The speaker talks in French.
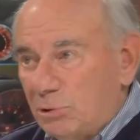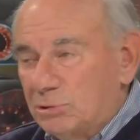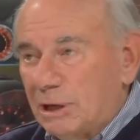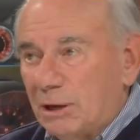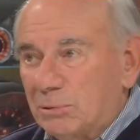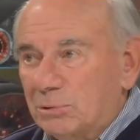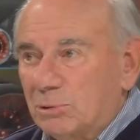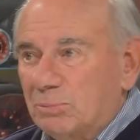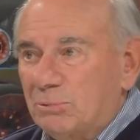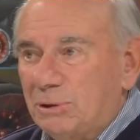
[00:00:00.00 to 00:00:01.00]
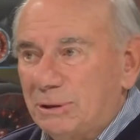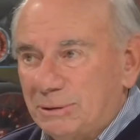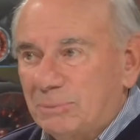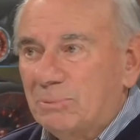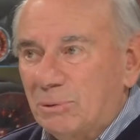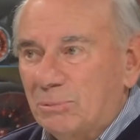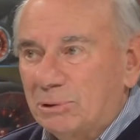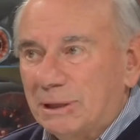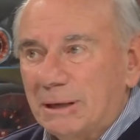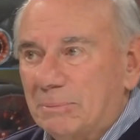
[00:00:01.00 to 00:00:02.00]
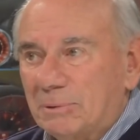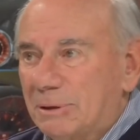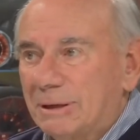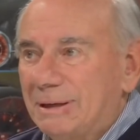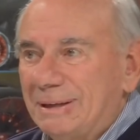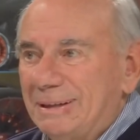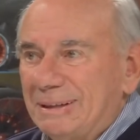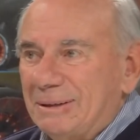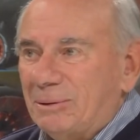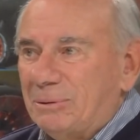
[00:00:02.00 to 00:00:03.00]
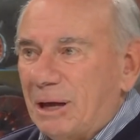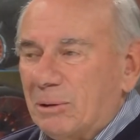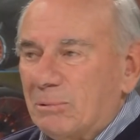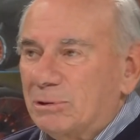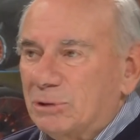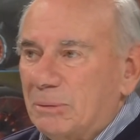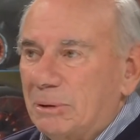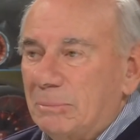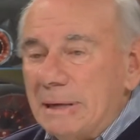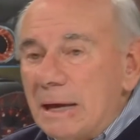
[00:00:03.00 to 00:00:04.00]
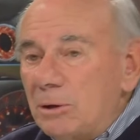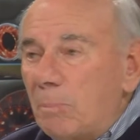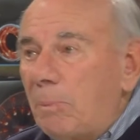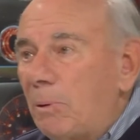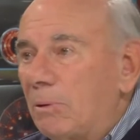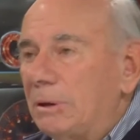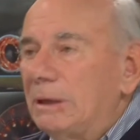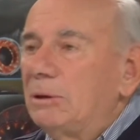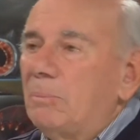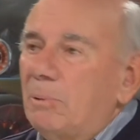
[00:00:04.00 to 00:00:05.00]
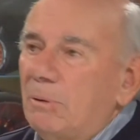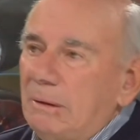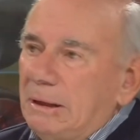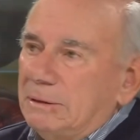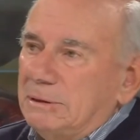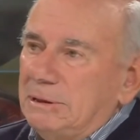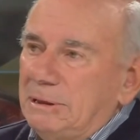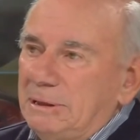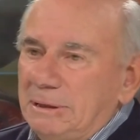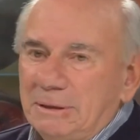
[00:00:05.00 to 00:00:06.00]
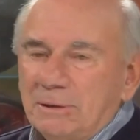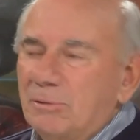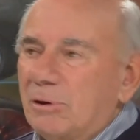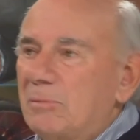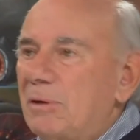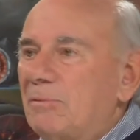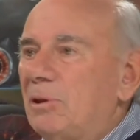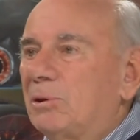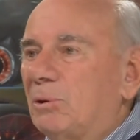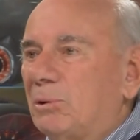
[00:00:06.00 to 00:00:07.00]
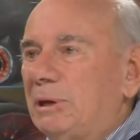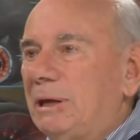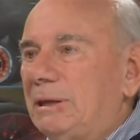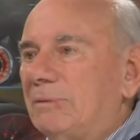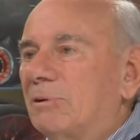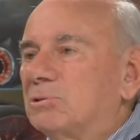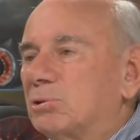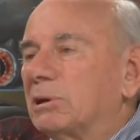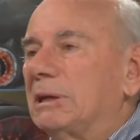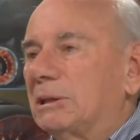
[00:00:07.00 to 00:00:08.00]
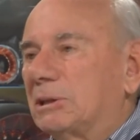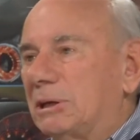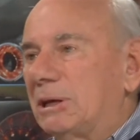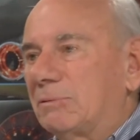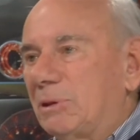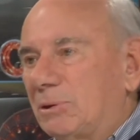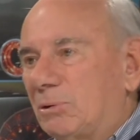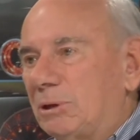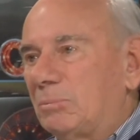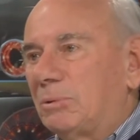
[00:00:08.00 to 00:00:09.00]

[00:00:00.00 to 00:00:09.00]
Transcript: une sur la route depuis, depuis un bout de temps, puis euh, on n'en croit jamais. Mais il n'y en a pas, il n'y en a pas. Les, gouvernements veulent qu'on ait des voitures électriques, veulent qu'on ait...